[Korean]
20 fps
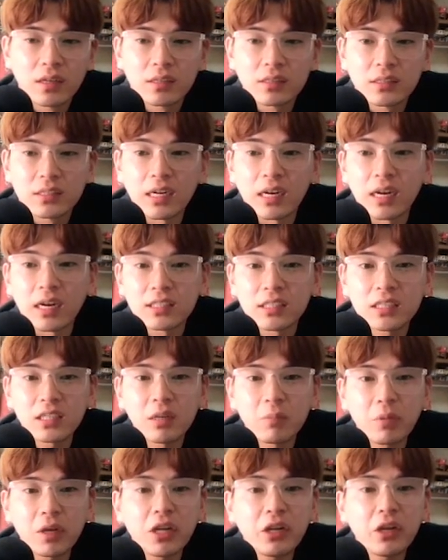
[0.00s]
자
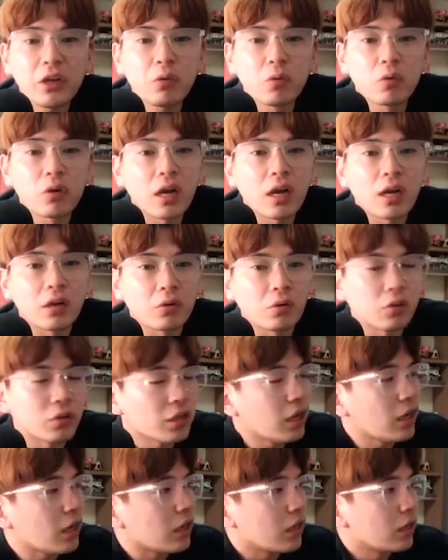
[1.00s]
11위로 올라갈
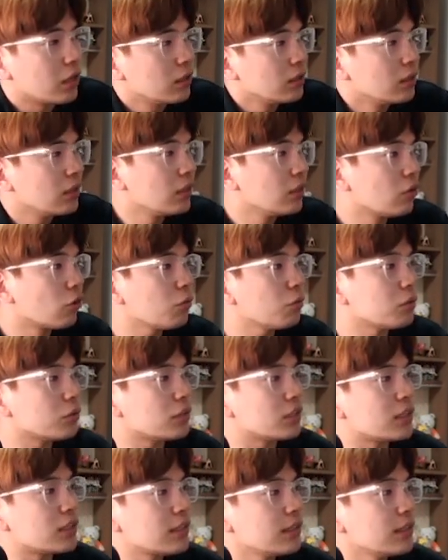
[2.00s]
건데 여러분
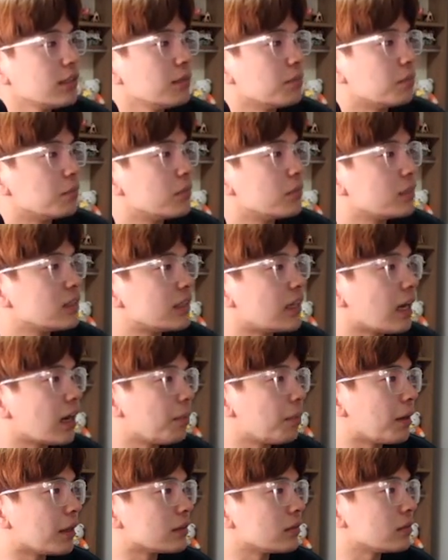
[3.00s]
지금
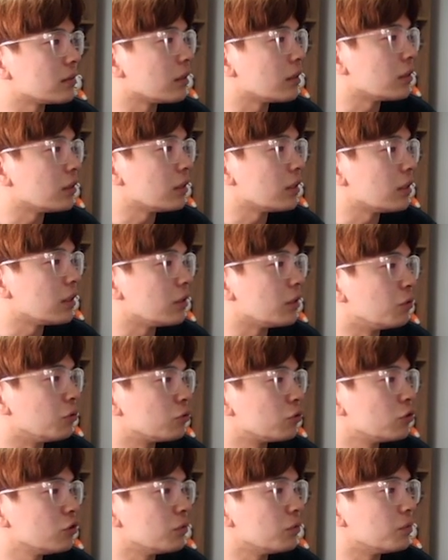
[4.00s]
제가 봤을 때는
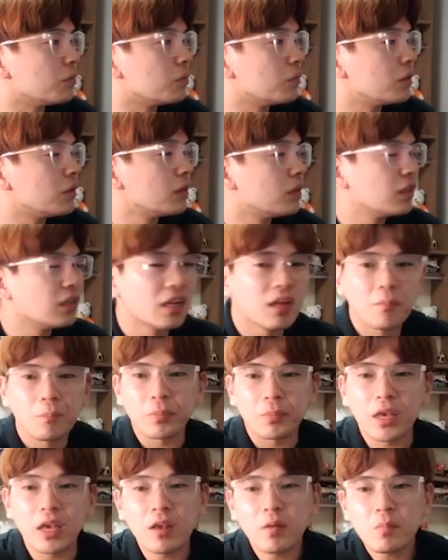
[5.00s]
요즘
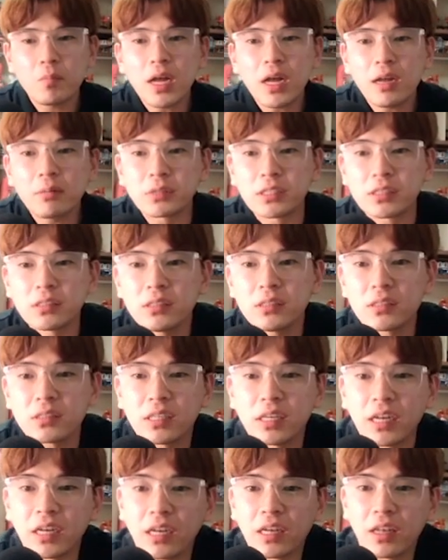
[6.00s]
빅맘은
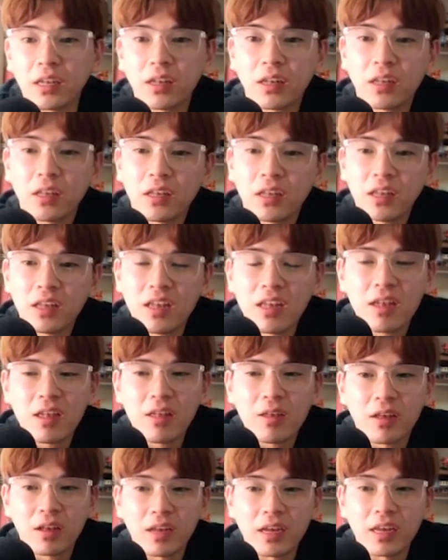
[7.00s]
네,
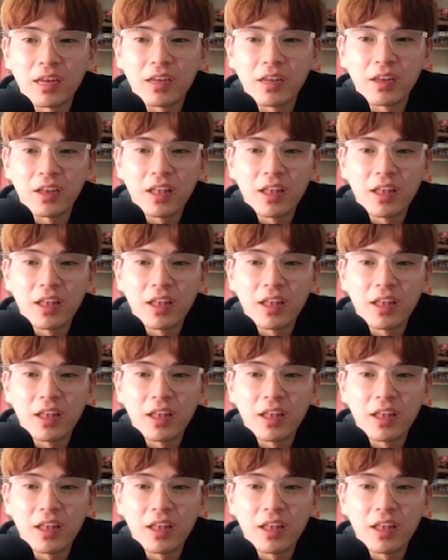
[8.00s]
네.